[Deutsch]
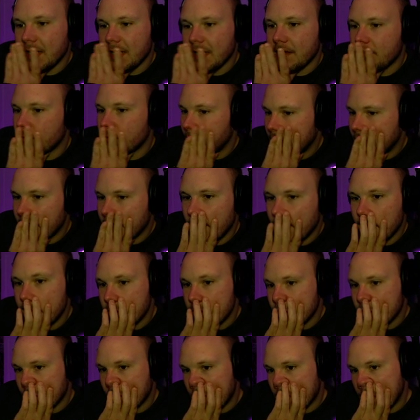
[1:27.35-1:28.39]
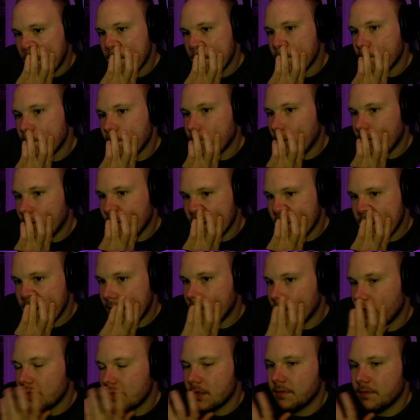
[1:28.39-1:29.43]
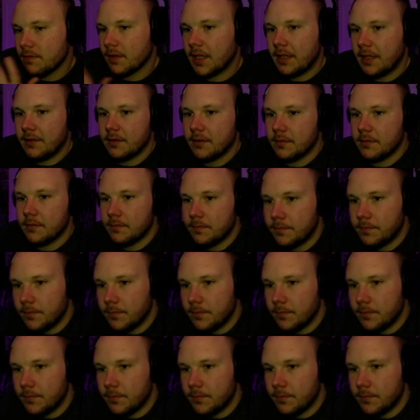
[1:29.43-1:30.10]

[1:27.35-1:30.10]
das Trinket habe ich schon, ne? Das hatte ich, hatte ich vergessen.